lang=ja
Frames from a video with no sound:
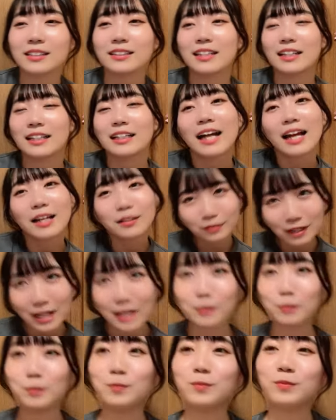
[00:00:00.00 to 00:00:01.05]
正解
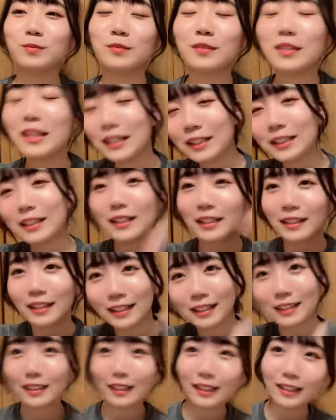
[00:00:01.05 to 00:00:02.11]
は
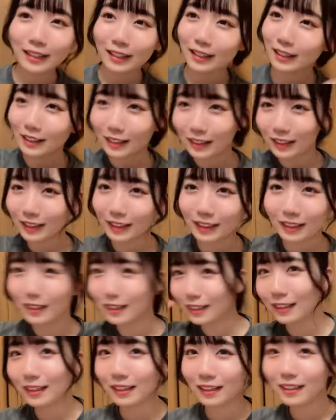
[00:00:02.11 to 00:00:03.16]

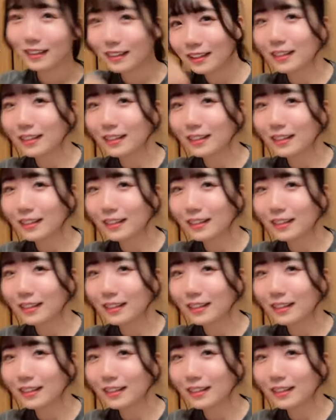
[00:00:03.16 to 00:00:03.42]
テケテケテケテケテケテケテケテケテ